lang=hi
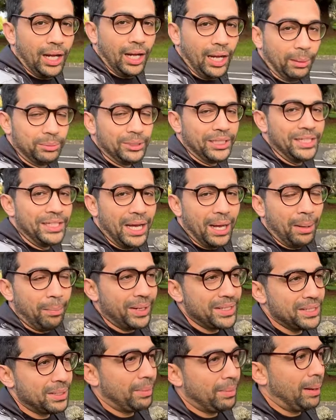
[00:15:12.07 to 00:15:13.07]
अब जी यहाँ पर
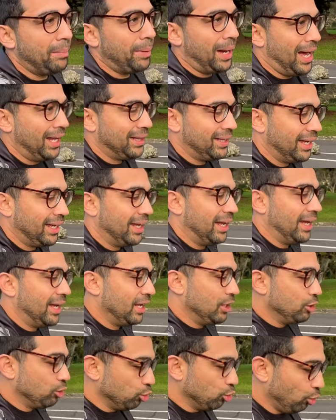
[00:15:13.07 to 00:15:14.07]
जब आप आते
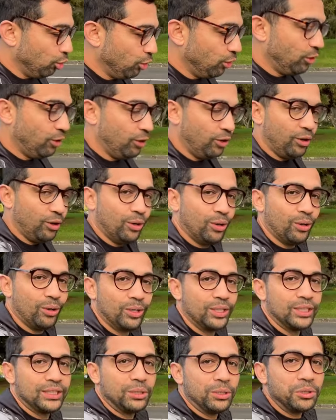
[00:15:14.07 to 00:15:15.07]
हैं
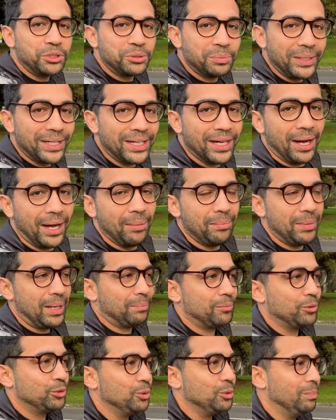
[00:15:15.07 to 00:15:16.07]
तो कुछ भी काम
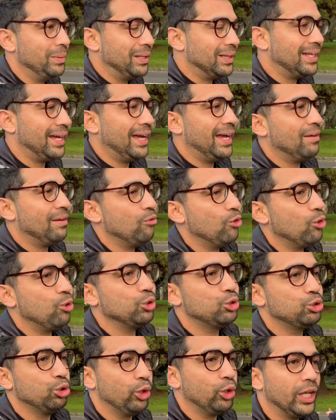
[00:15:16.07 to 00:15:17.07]
आपको जो मिलता है वो
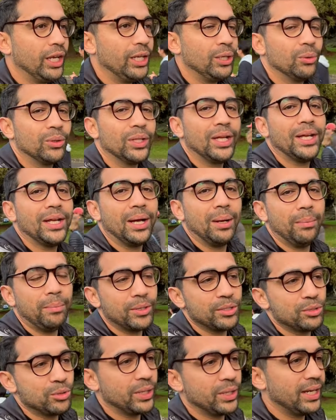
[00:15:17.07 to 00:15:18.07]
कुछ छोटा नहीं होता है यहाँ
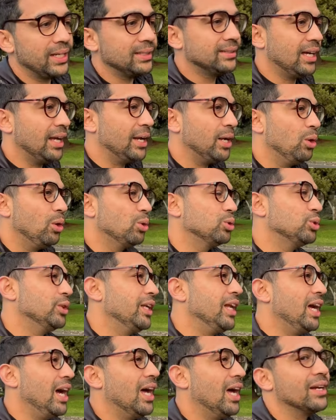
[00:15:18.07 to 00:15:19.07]
पर जो है सारे लोग जो है
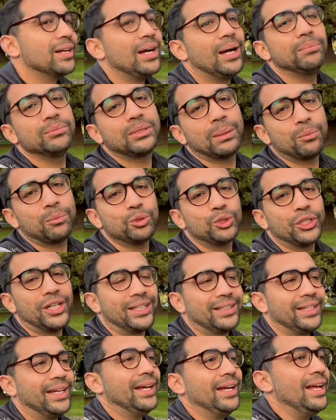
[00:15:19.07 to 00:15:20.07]
ना हर काम सब कुछ
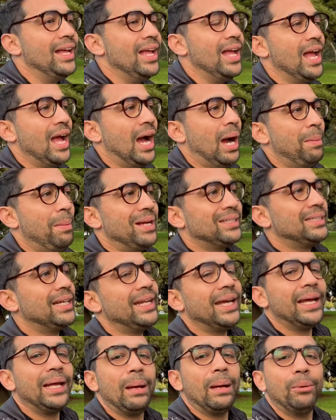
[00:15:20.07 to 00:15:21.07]
करते हैं अब ऐसा
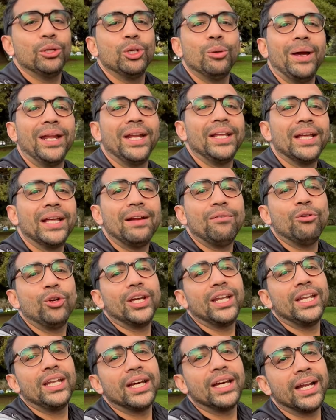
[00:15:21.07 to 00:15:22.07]
नहीं है यहाँ पे जो मैनेजर है वो
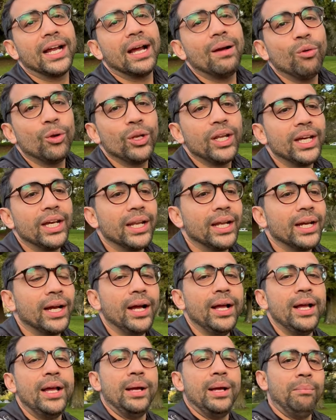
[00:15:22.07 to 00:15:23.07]
ये नहीं करेगा वो नहीं करेगा
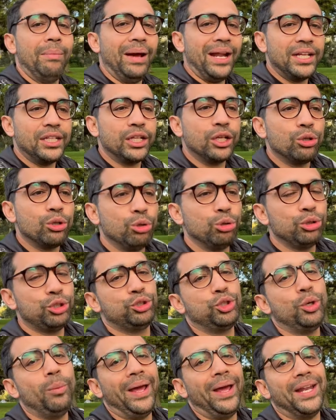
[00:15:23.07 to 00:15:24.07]
मैनेजर खुद
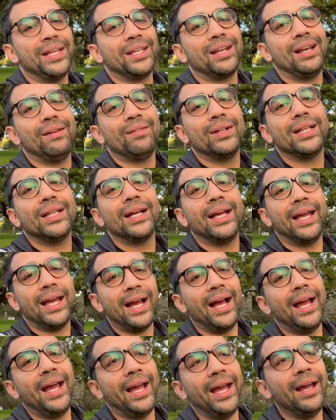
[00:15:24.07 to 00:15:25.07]
जो मैनेजर लेवल तक
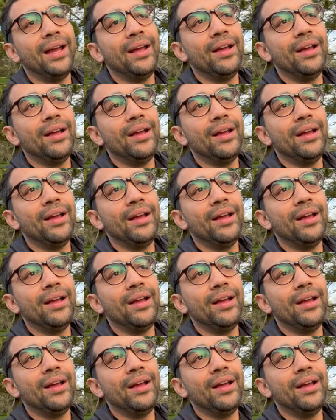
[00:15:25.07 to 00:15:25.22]
गया है